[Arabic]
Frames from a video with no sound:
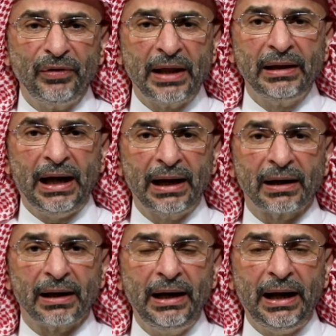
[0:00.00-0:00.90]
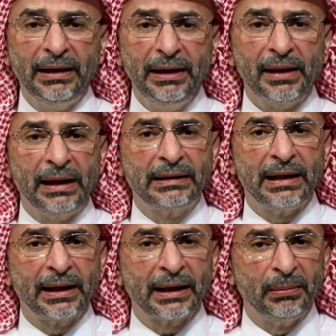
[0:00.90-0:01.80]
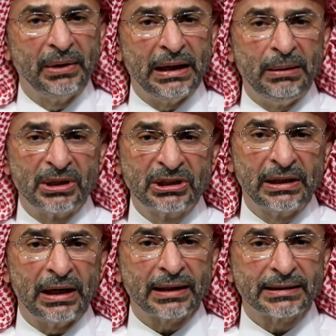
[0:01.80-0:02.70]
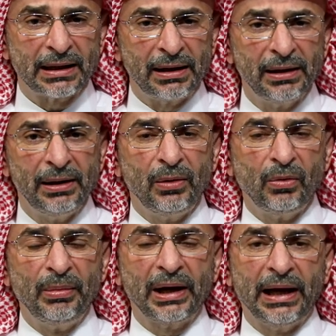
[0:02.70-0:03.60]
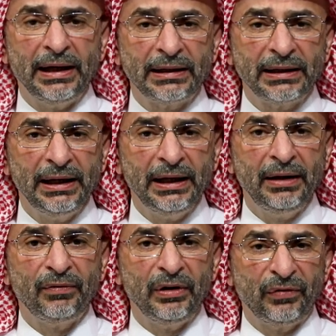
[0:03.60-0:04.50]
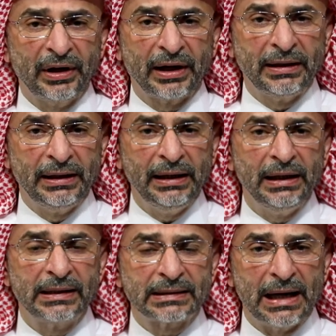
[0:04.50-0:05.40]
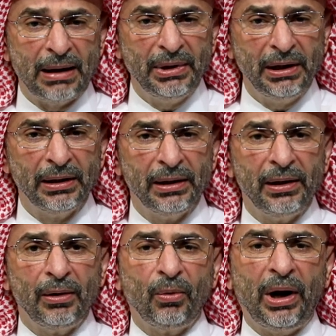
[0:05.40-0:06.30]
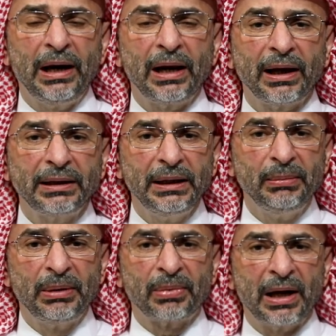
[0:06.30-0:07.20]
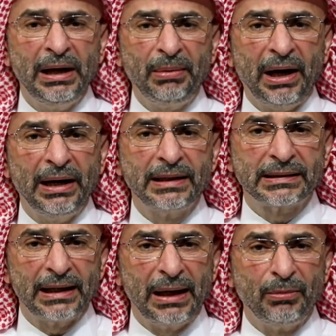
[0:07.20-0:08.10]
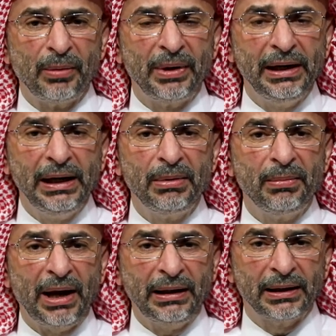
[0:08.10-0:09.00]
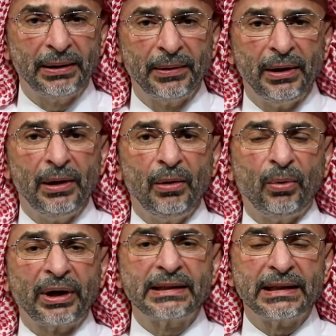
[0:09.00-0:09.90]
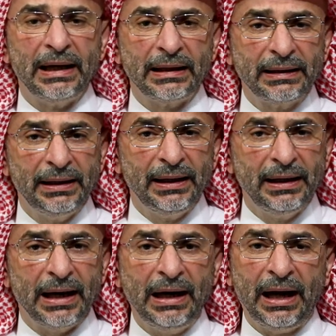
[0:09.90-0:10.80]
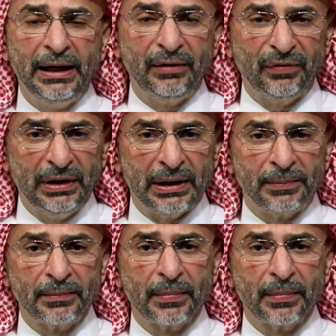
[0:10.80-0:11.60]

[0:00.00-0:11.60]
في هذه الحلقة الحديث عن تاريخ بناء المسجد الأقصى ومكانته في الفكر الديني الإسلامي وعلاقته بإبراهيم عليه السلام وبنيه من بعده ورسالته الحنيفية